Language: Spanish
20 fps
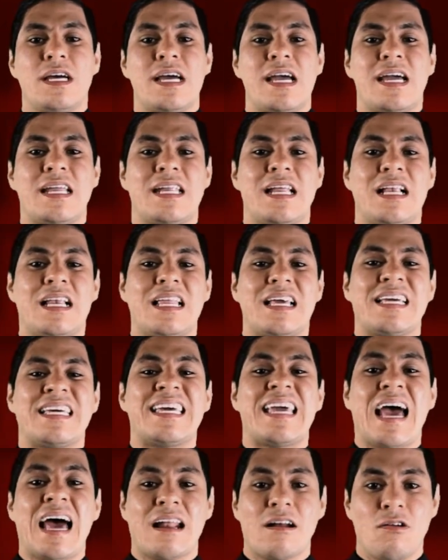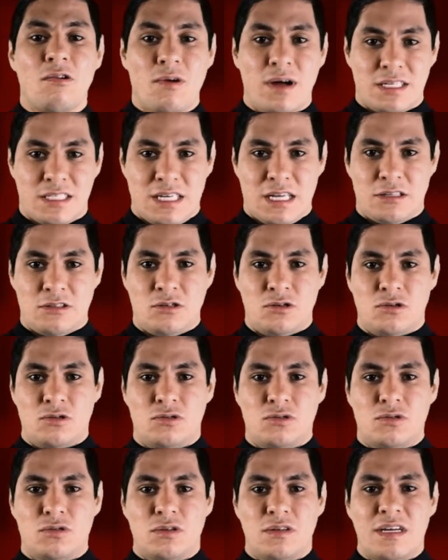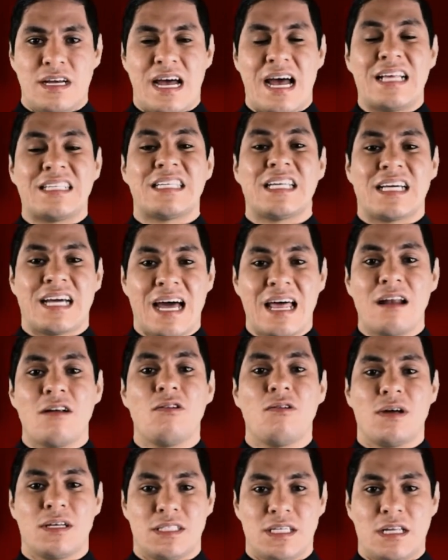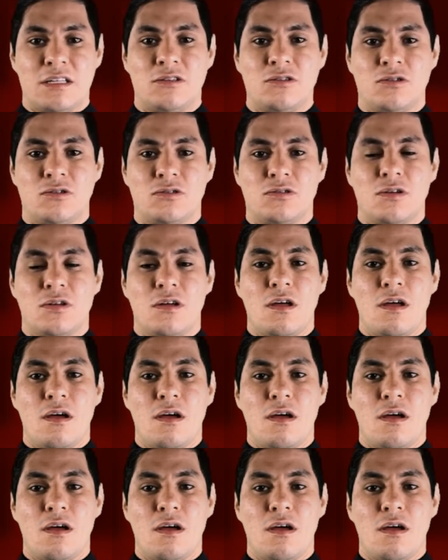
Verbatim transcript: en el guiarlo hacia Dios, acercarlo hacia Dios,